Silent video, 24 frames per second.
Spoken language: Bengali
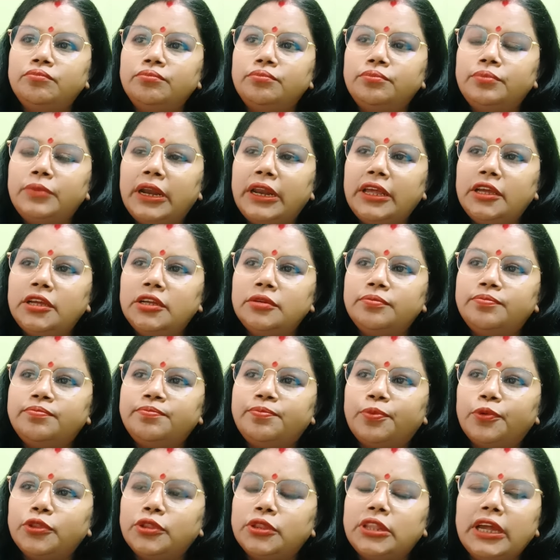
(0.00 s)
মানে
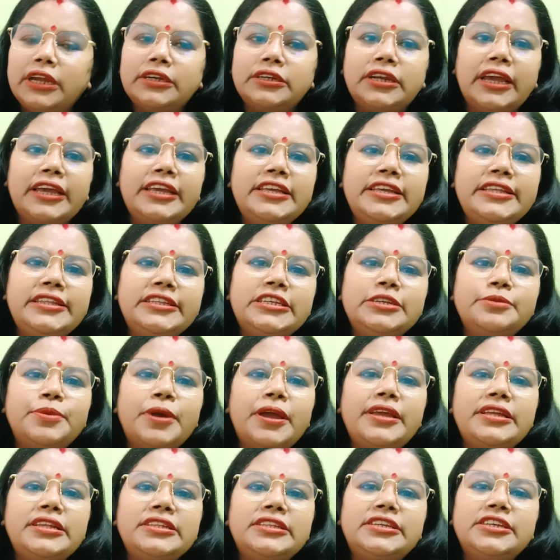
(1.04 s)
প্রত্যেকটা ইঞ্চি বাই
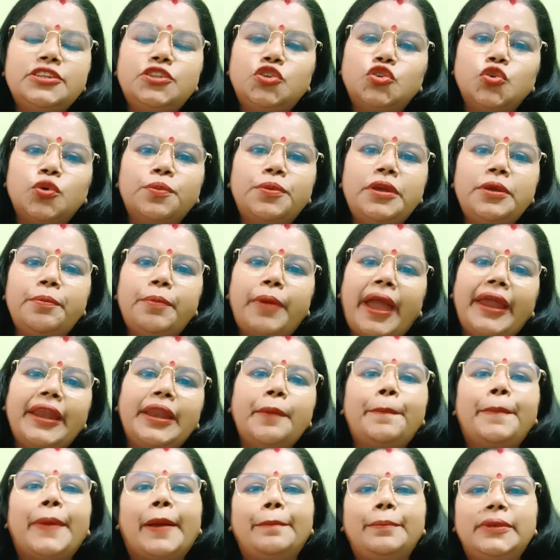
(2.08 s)
ইঞ্চির ছবি বাইরে
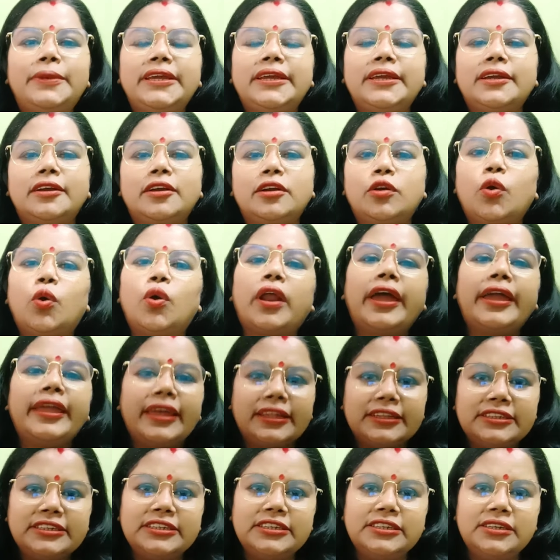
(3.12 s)
পাবলিক করাই
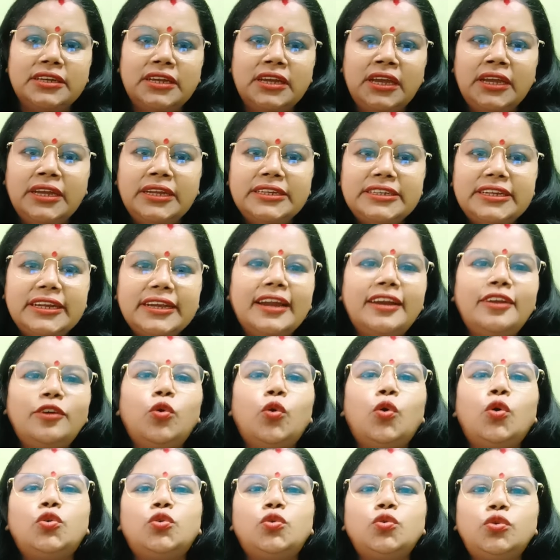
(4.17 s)
আছে সেখানে ও
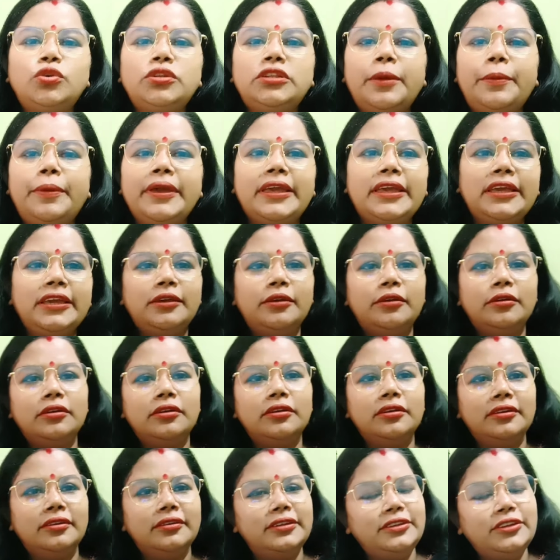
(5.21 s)
ট্যুর দেবে কি
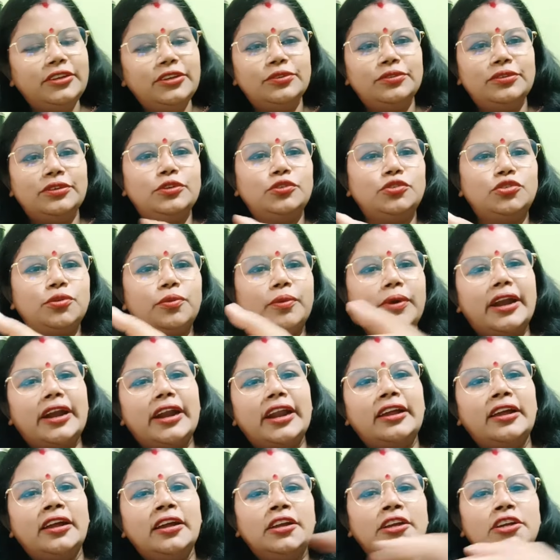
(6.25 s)
ইউটিউবাররা
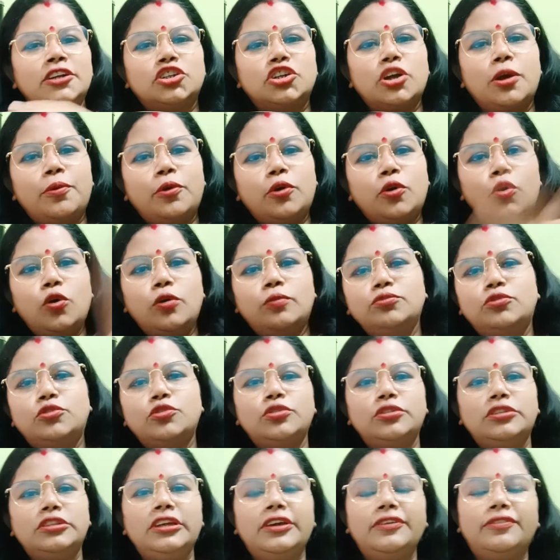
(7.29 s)
সব ওর হোম ট্যুর
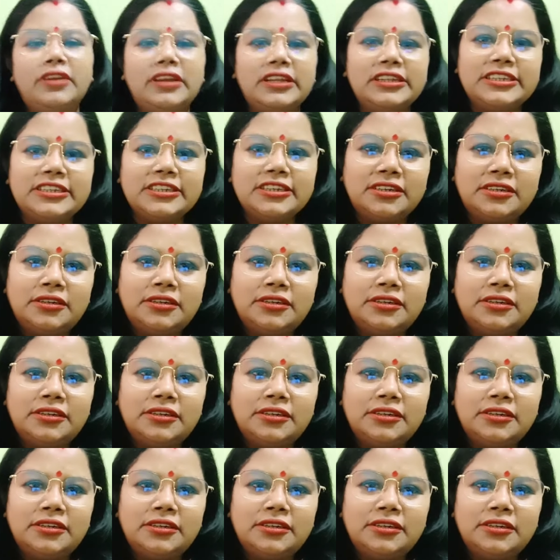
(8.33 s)
দিয়ে ফেলেছে